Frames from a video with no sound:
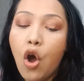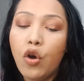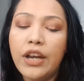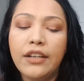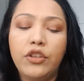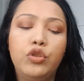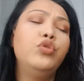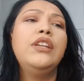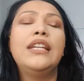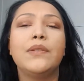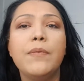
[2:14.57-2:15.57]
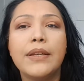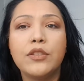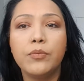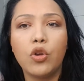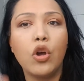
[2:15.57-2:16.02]
Und dann tut ihr das wie bei
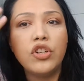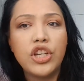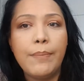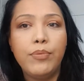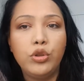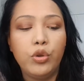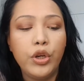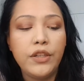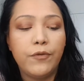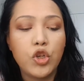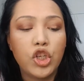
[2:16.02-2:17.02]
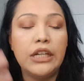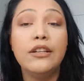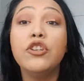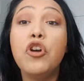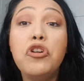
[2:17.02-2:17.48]
so einem Trockenshampoo
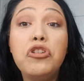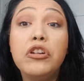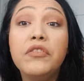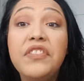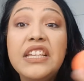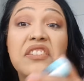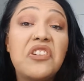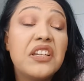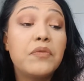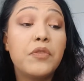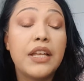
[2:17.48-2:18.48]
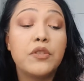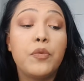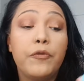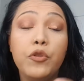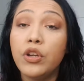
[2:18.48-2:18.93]
durchwuscheln. Und irgendwie soll das wohl
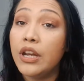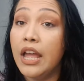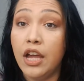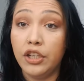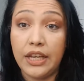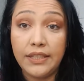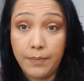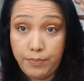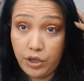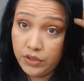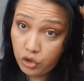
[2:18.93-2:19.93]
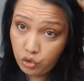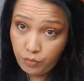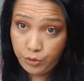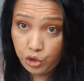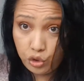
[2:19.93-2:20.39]
dazu führen, dass ihr plötzlich so
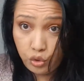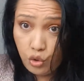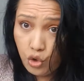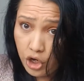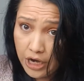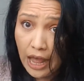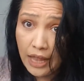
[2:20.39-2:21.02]
ein bisschen so einen höheren